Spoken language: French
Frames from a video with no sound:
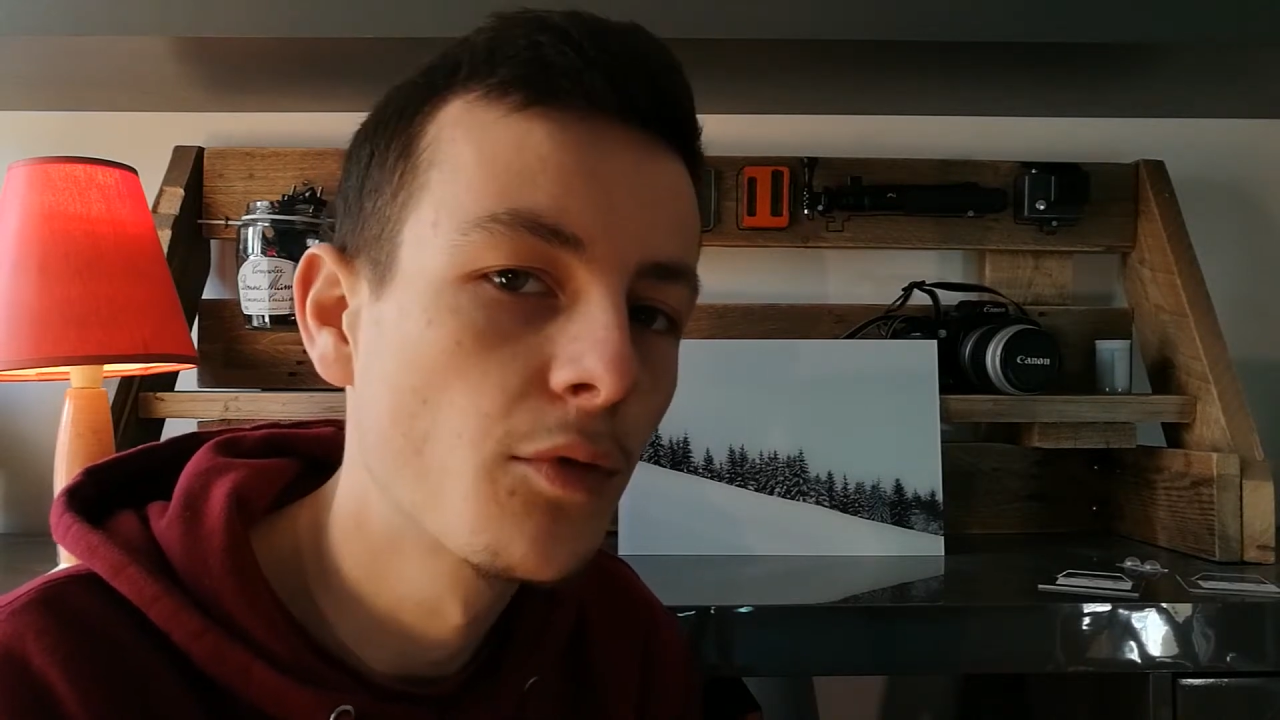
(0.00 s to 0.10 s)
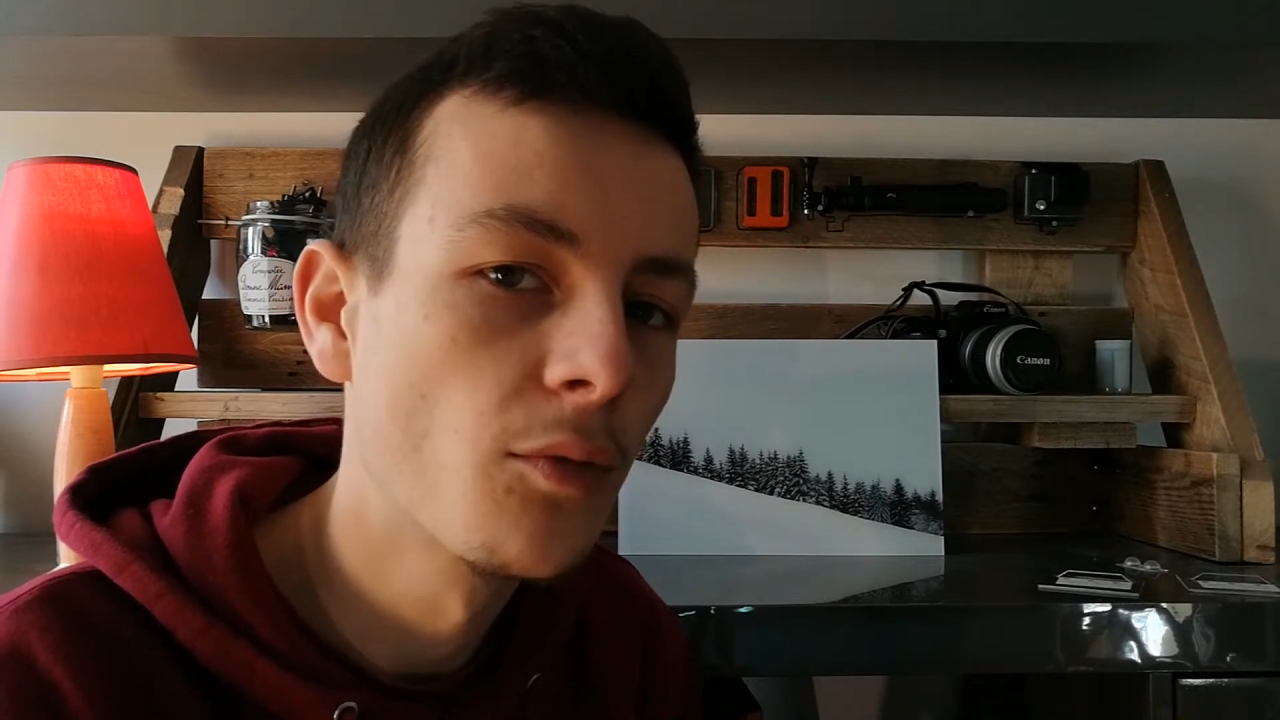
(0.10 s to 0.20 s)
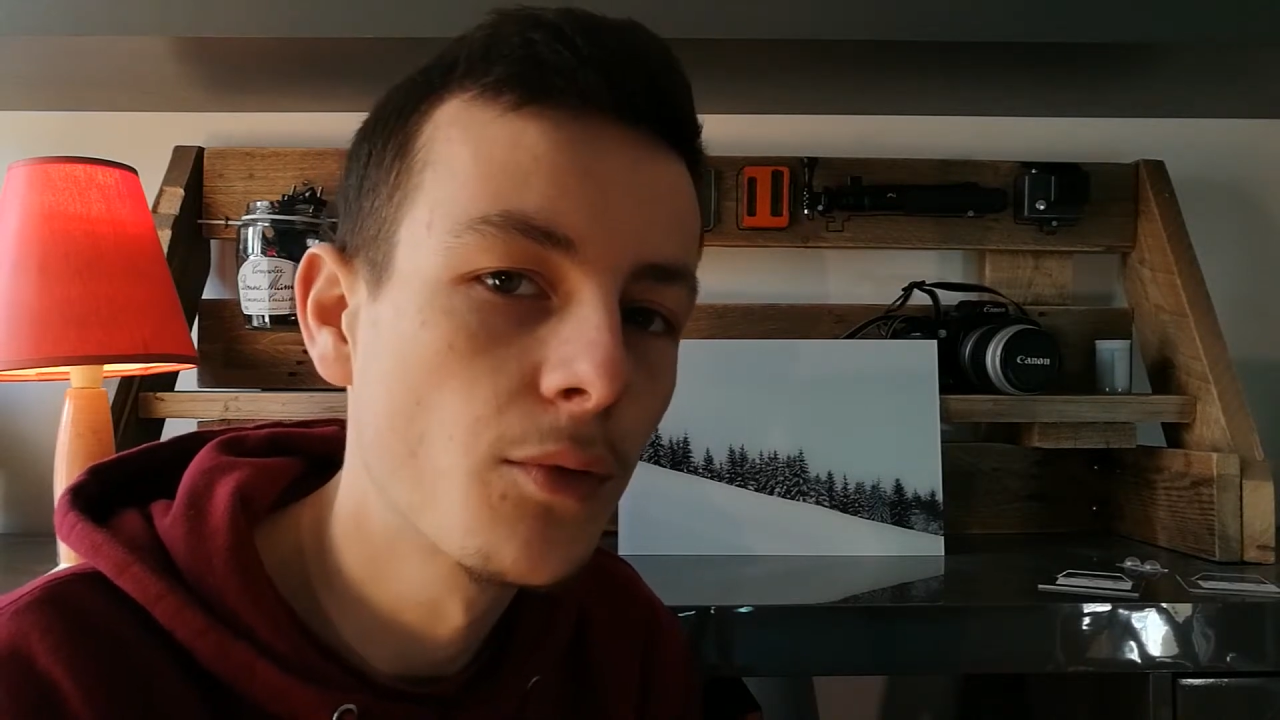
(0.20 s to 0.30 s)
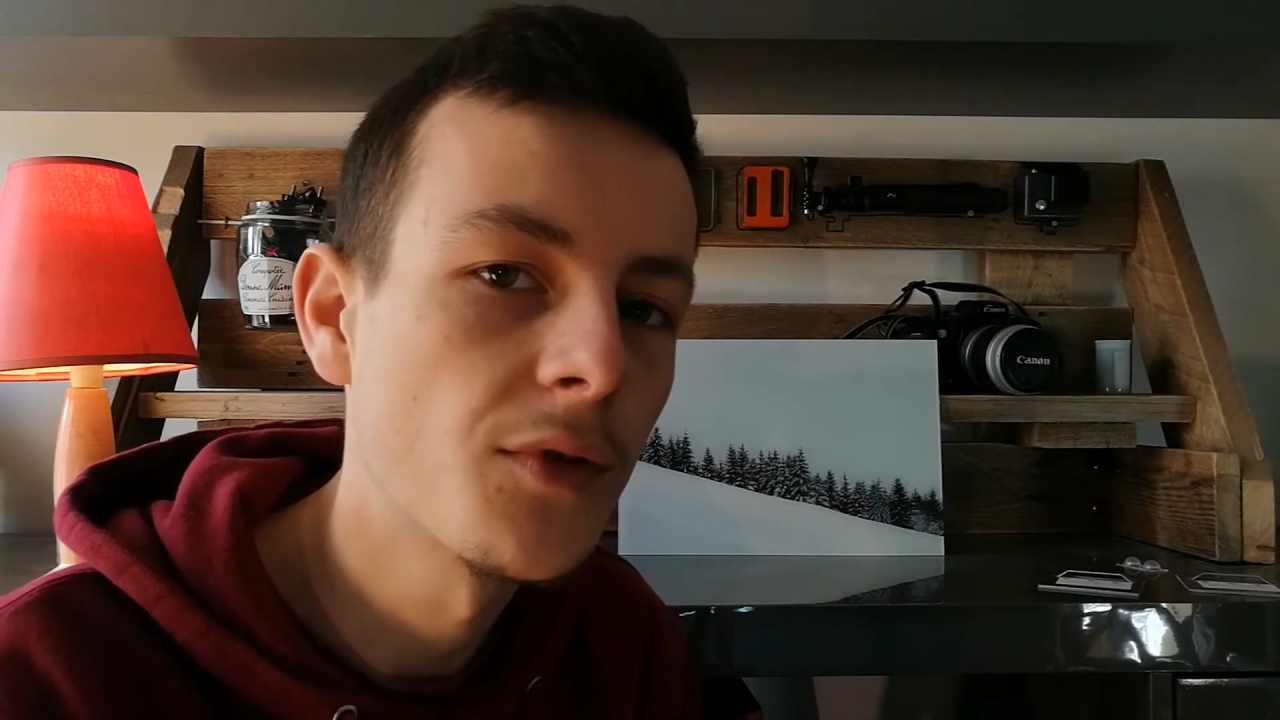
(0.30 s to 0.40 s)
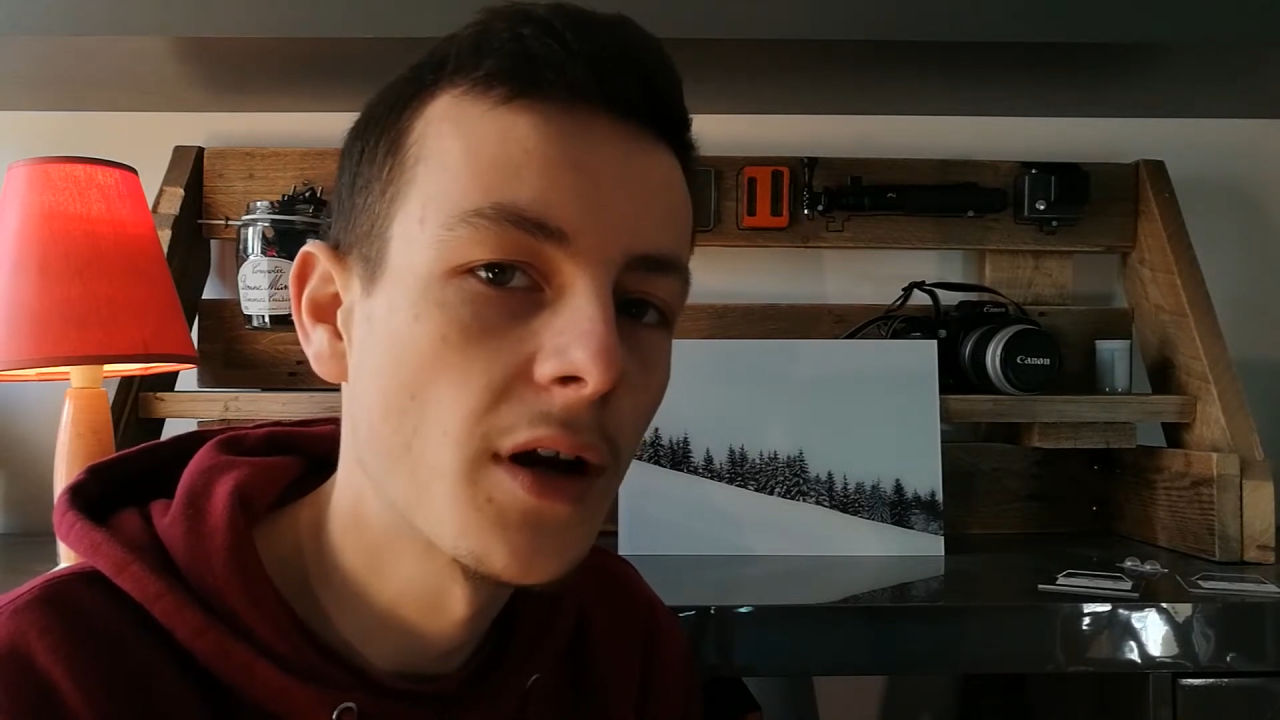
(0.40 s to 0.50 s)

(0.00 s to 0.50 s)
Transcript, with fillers: plus en plus à